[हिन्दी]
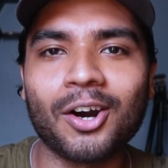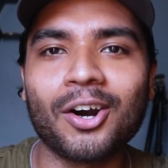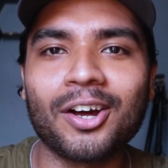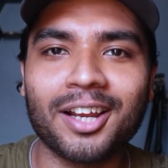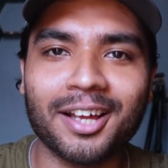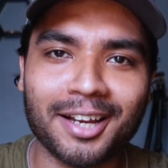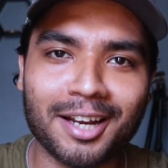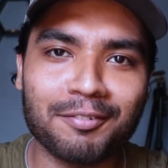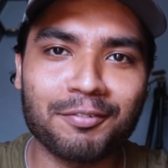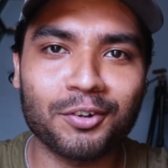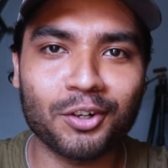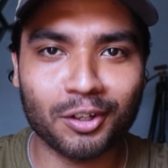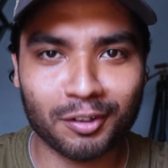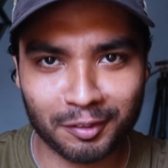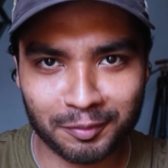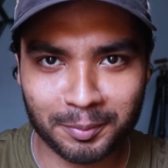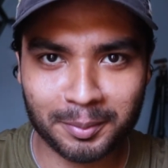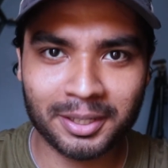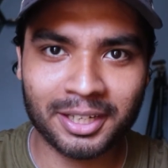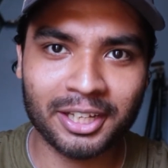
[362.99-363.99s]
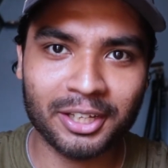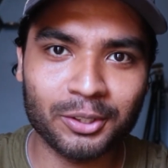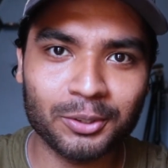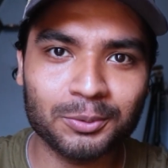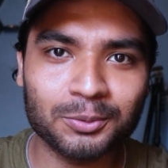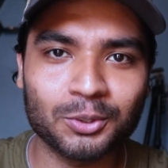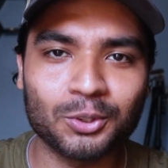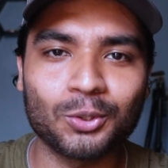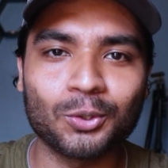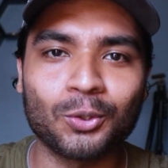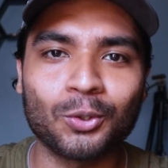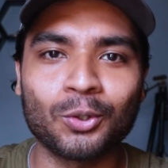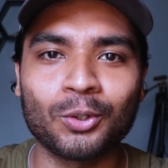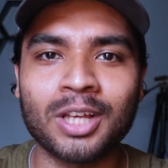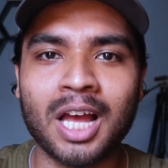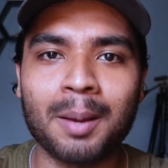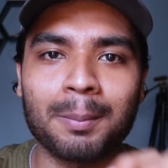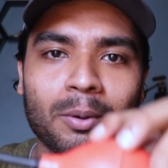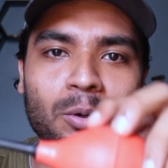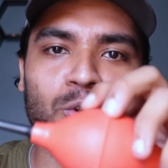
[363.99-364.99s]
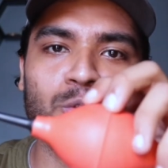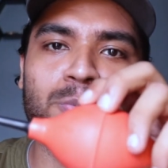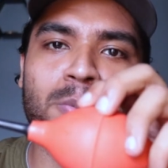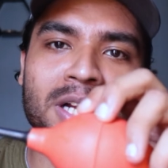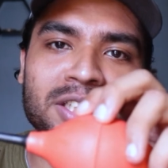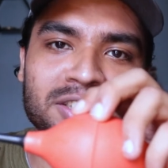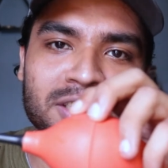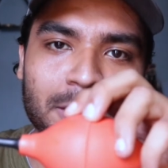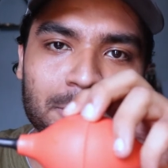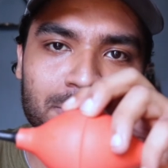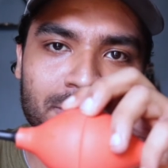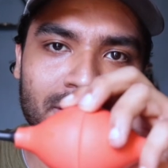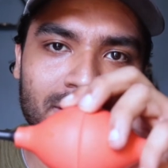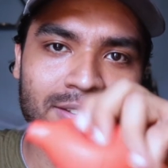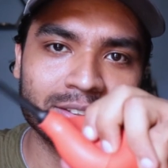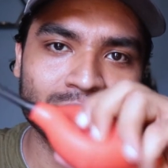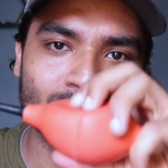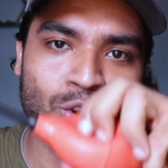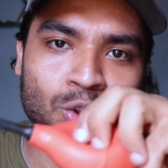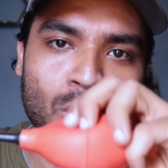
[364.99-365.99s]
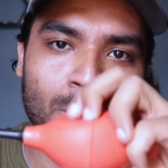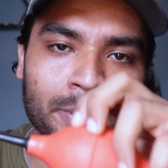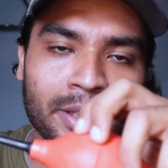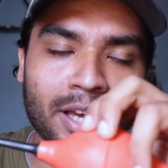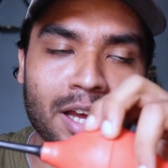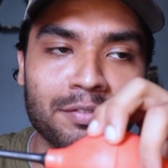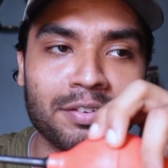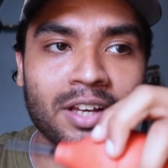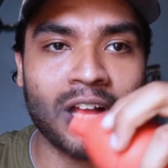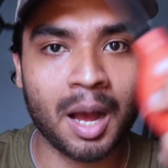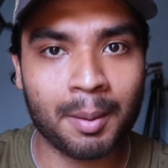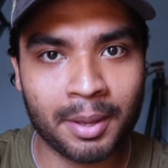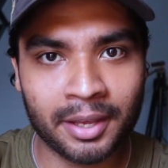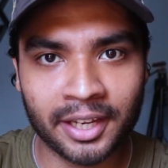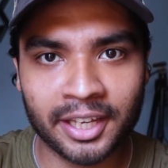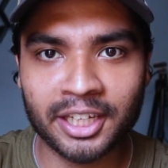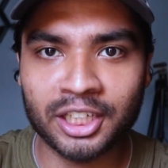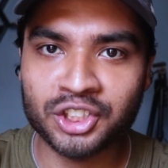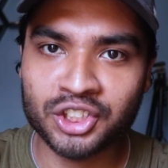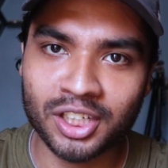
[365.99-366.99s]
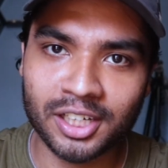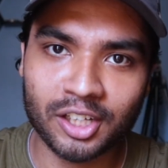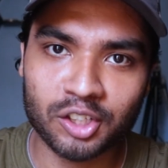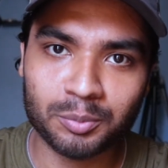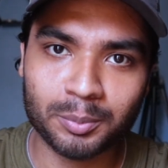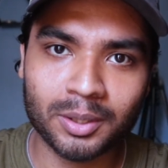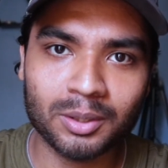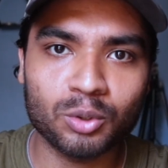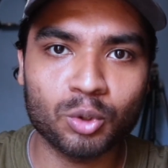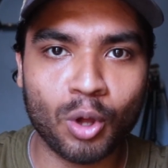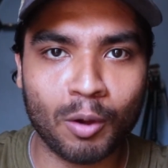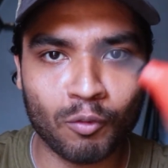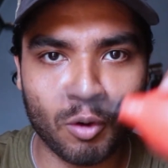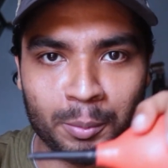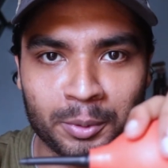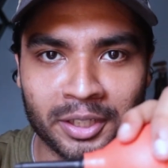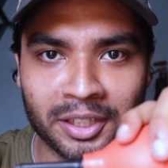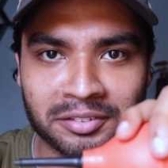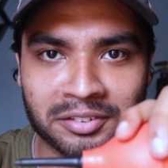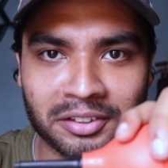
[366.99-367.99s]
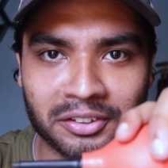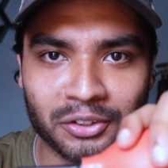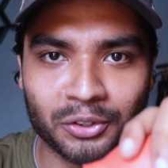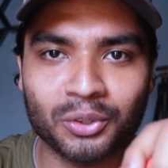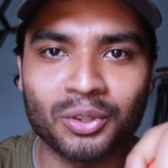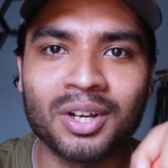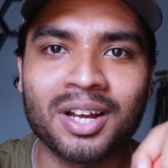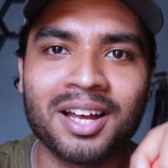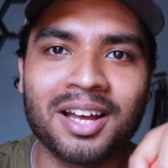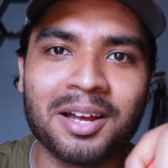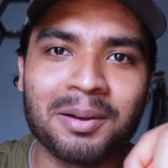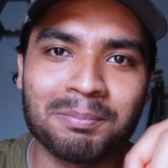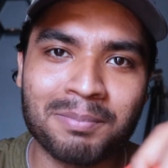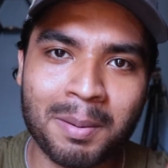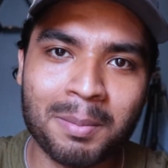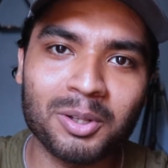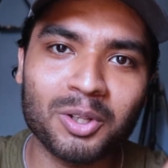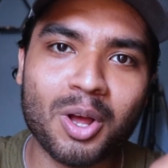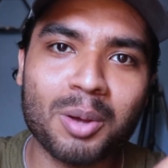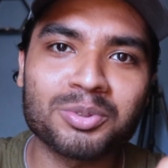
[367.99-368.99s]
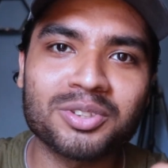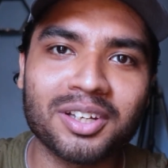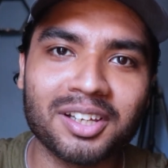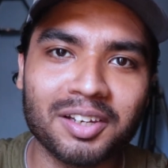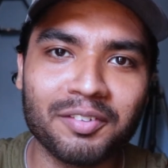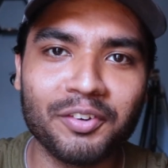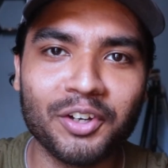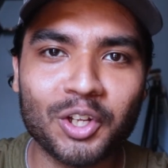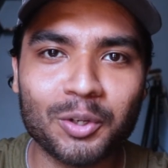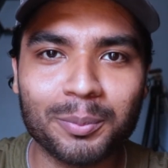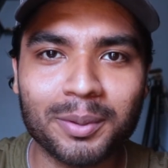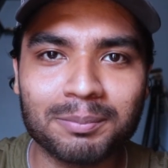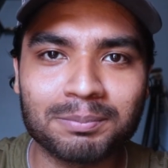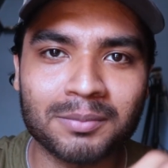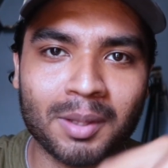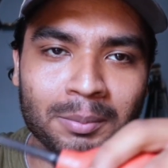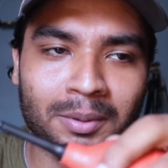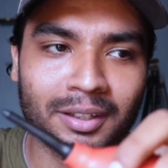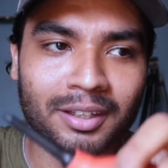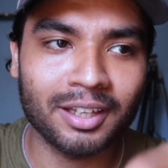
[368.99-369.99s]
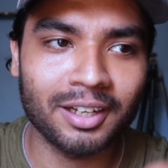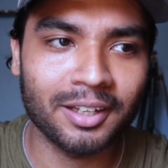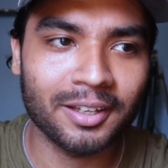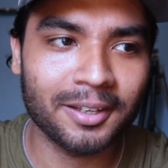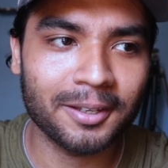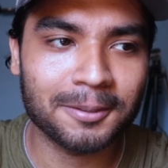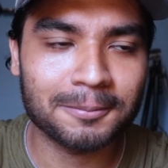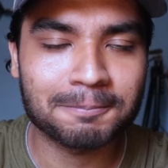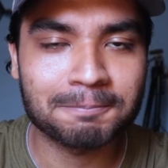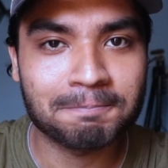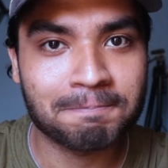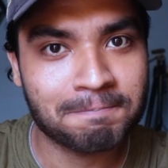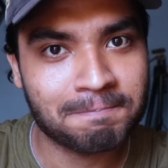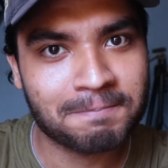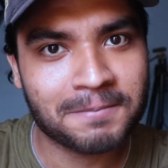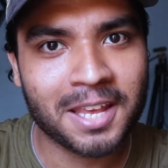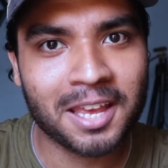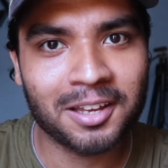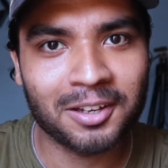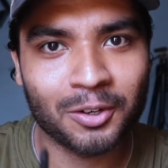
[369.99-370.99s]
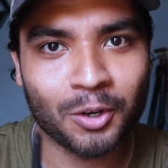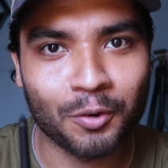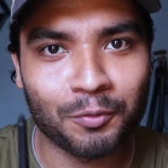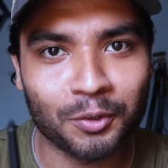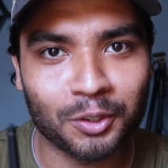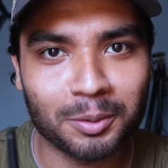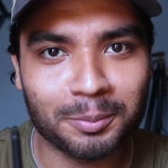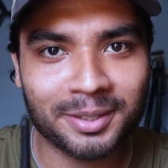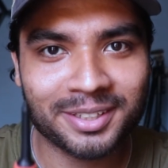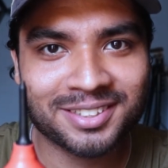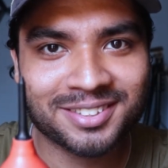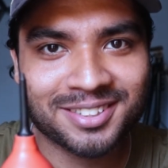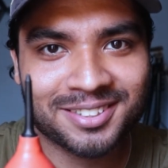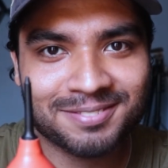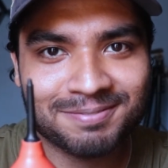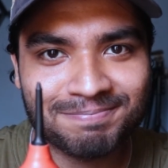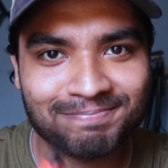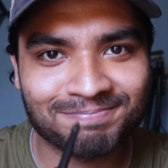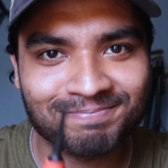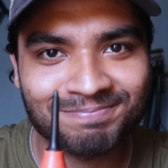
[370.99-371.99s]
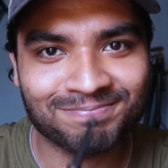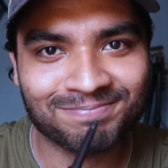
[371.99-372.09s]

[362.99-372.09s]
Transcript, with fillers: और अगर आप फोटोग्राफी में नए हो तो यहाँ पे कुछ पांच टिप्स हैं जो आपके काफ़ी काम आएंगे इनिशियल डेज में तो आप वो भी देख सकते हो मैं मिलता हूँ आपसे अगली वीडियो में तब तक के लिए होप फॉर द बेस्ट